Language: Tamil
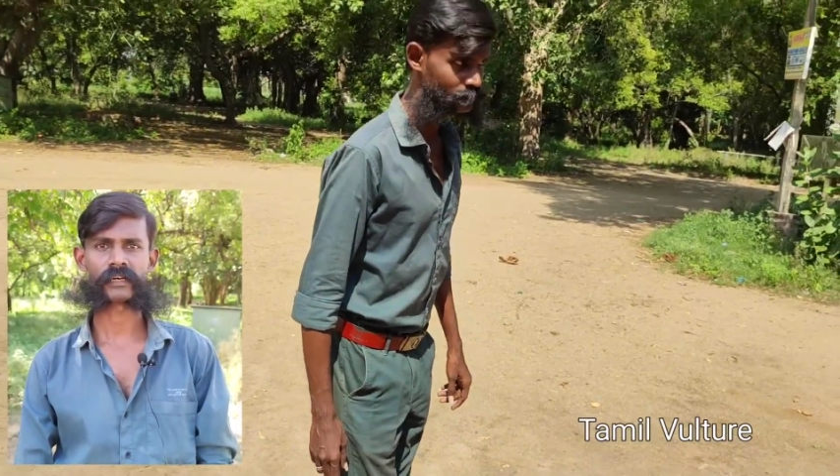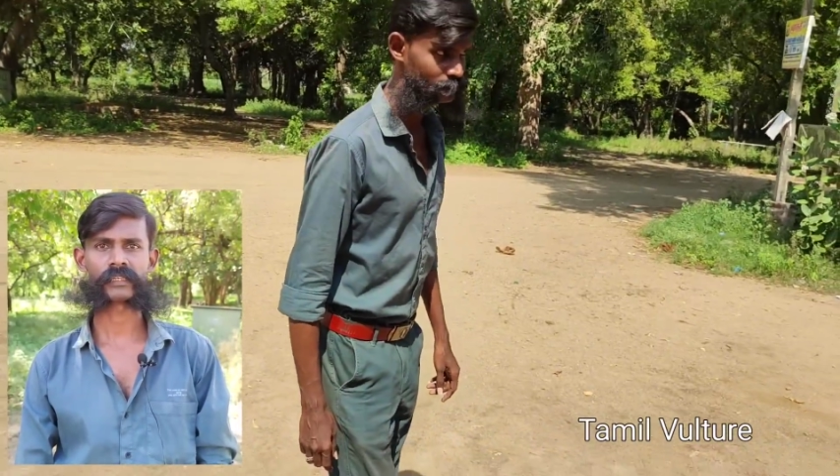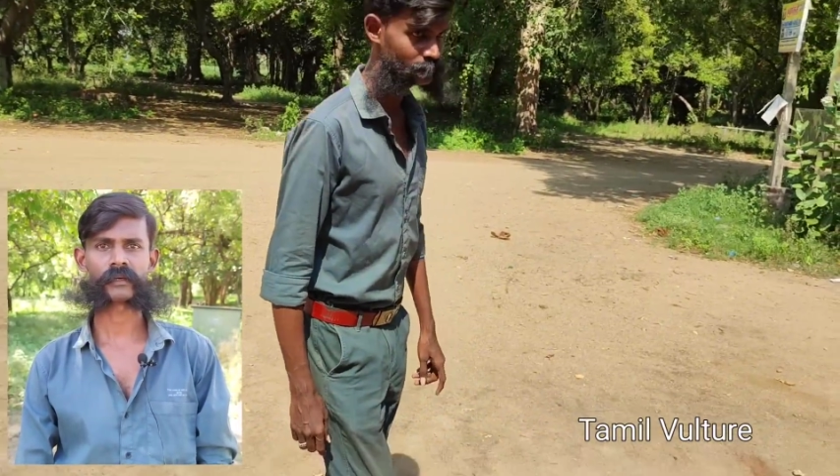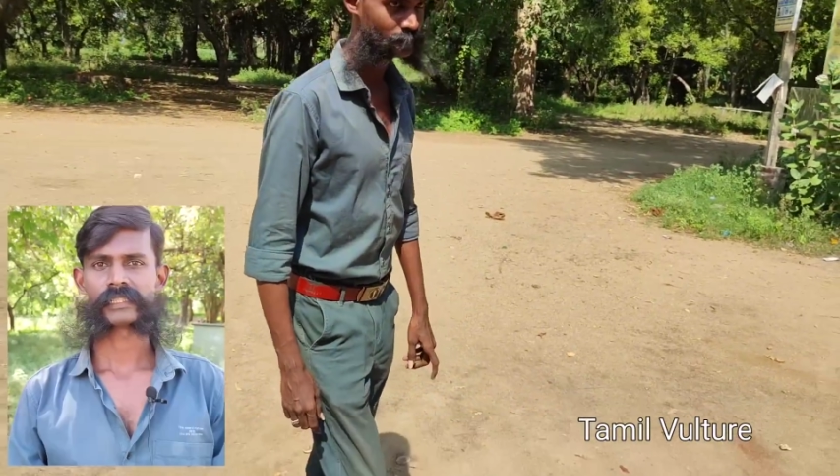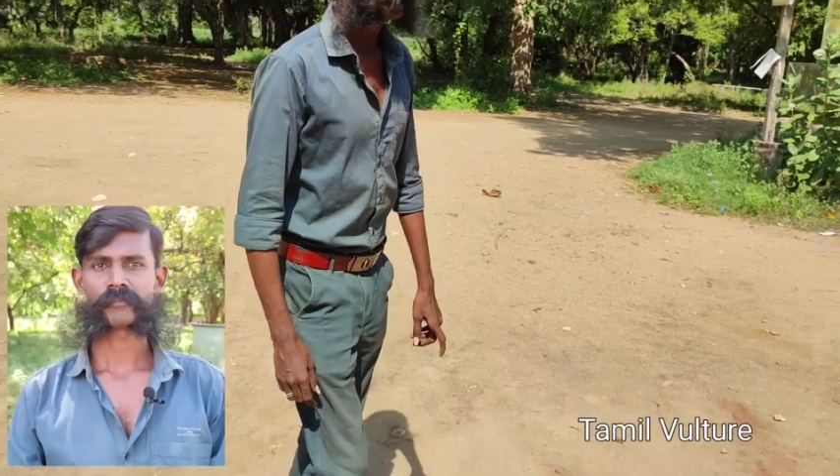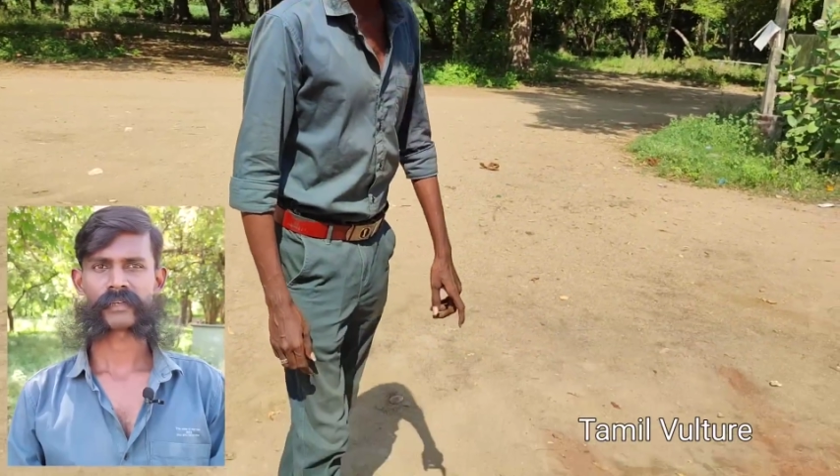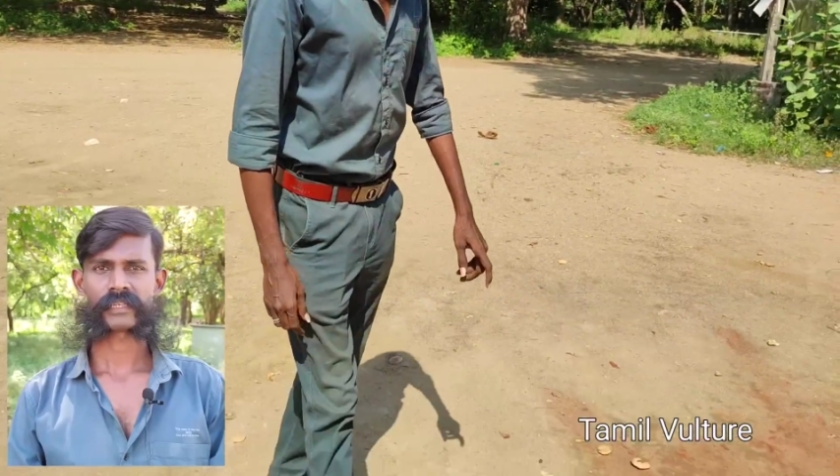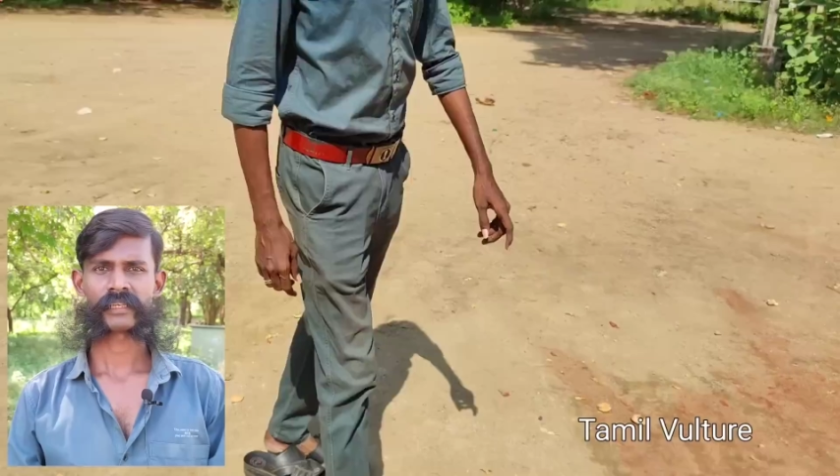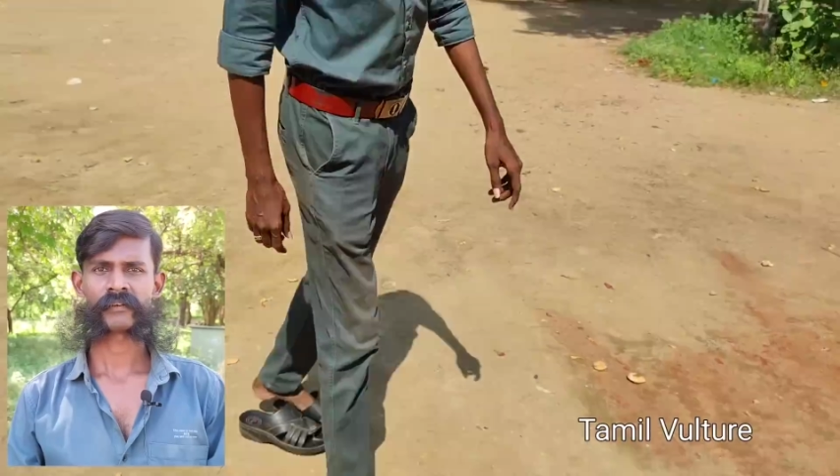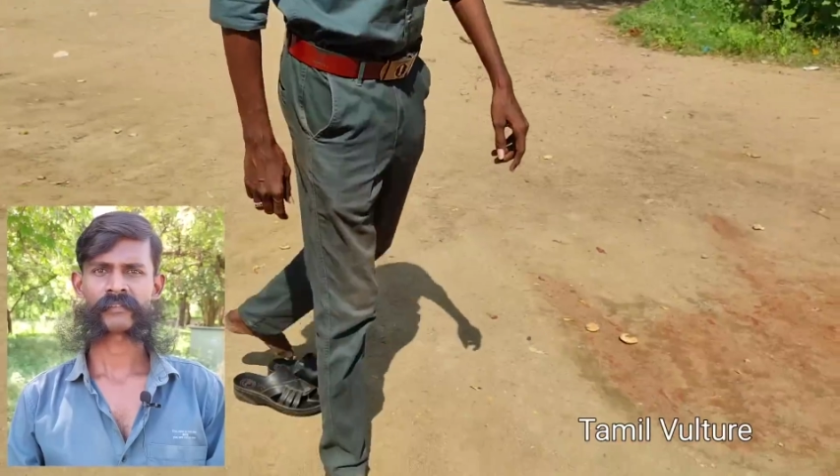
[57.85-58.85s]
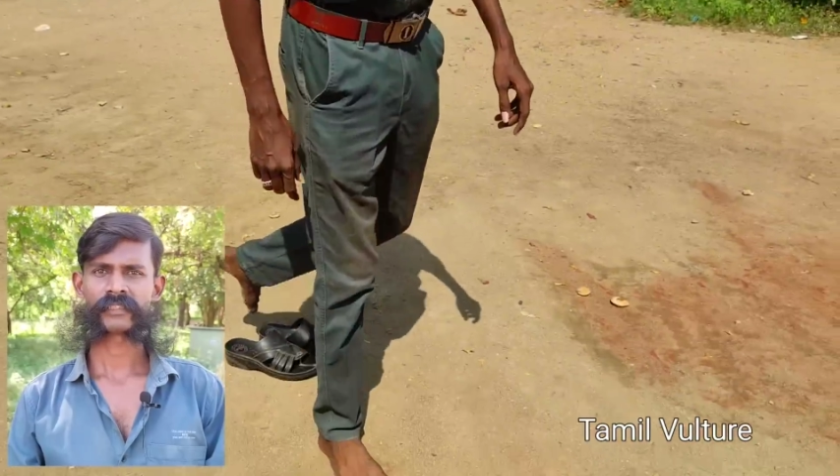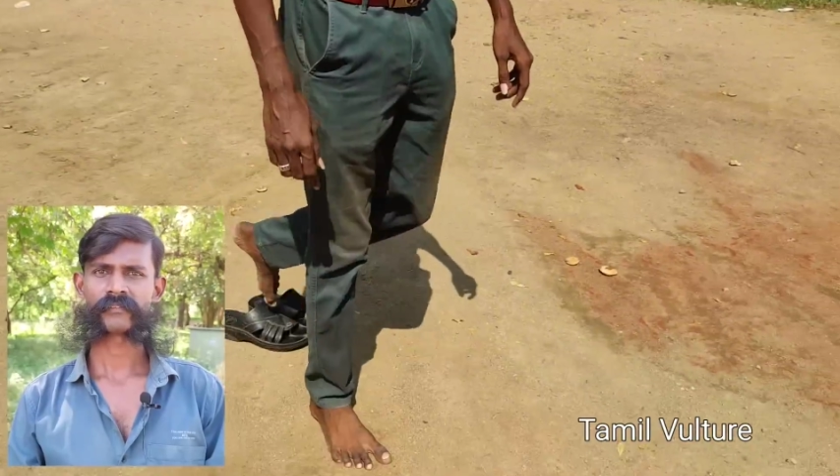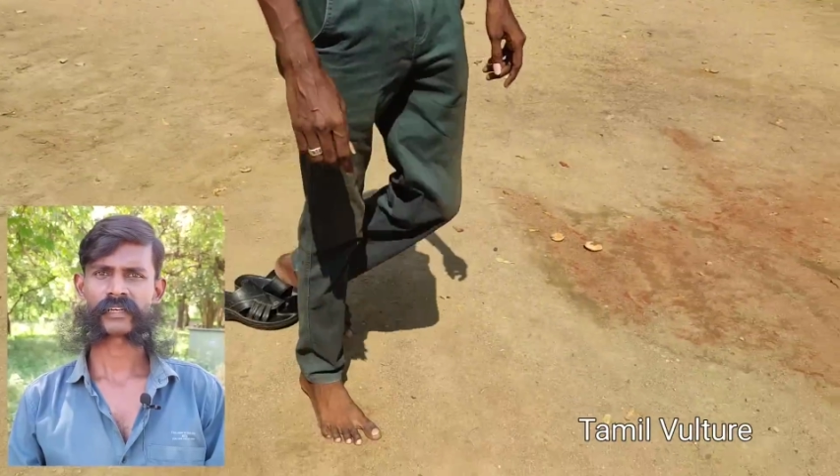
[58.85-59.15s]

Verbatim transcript: அது வீரப்பனையா வந்து